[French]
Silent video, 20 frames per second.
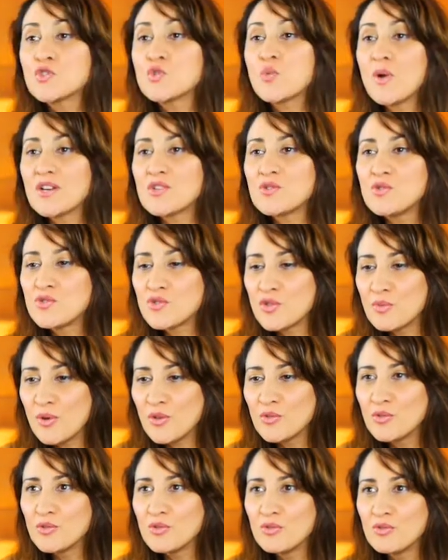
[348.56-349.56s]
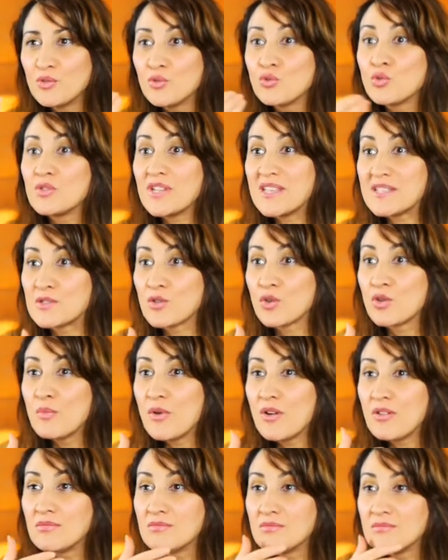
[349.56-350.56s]
soin justement de, ton
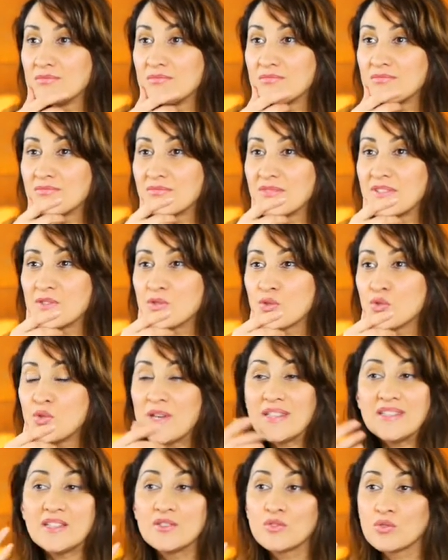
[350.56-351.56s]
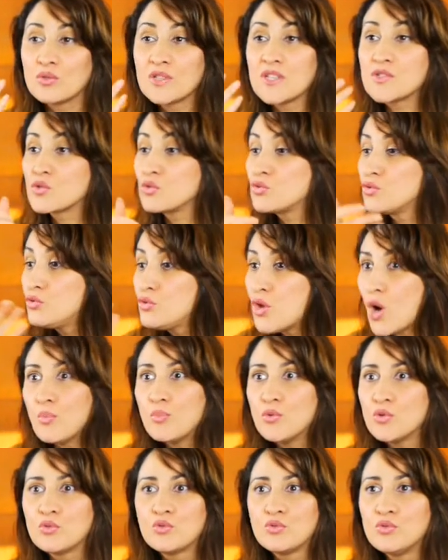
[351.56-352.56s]
instrument Est-ce que tu as des trucs Est-ce que tu dors
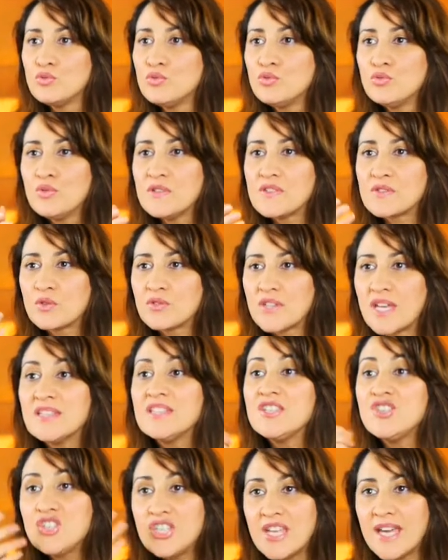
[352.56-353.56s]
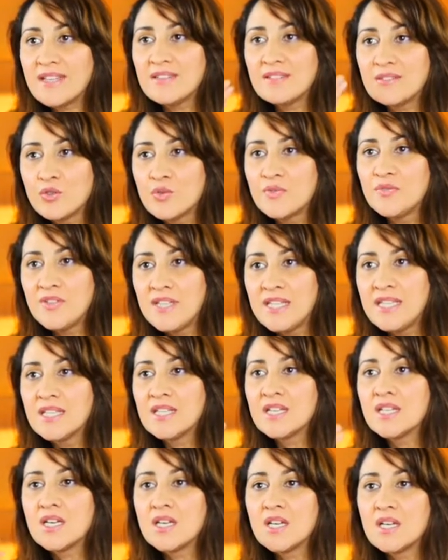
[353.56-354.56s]
beaucoup Est-ce que tu as une hygiène de vie
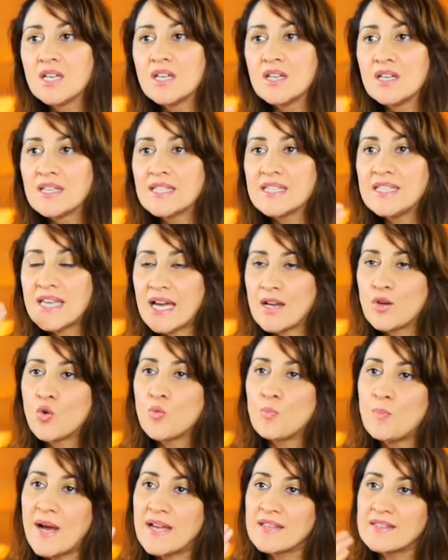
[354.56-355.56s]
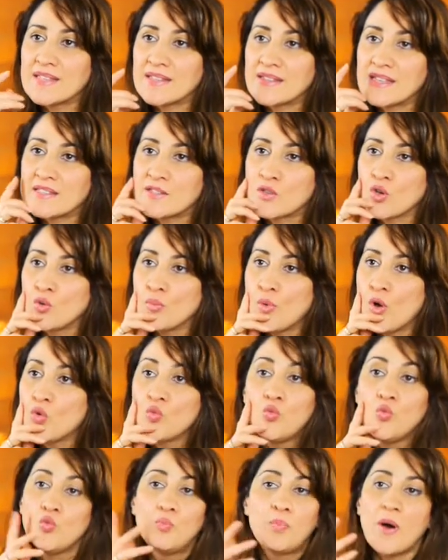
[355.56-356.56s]
qui accompagne cet instrument
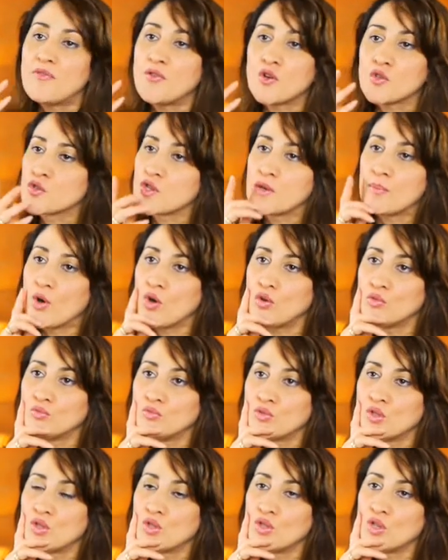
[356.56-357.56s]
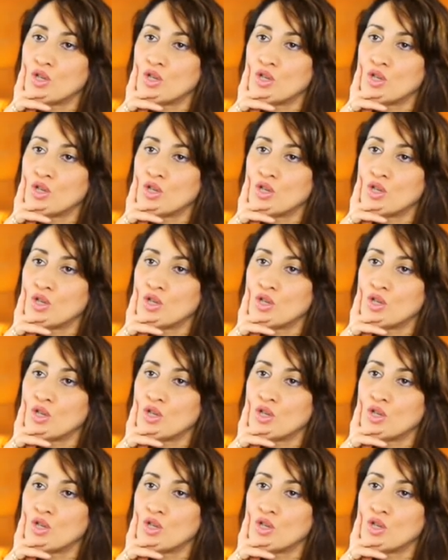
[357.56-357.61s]
ou, pas forcément Alors,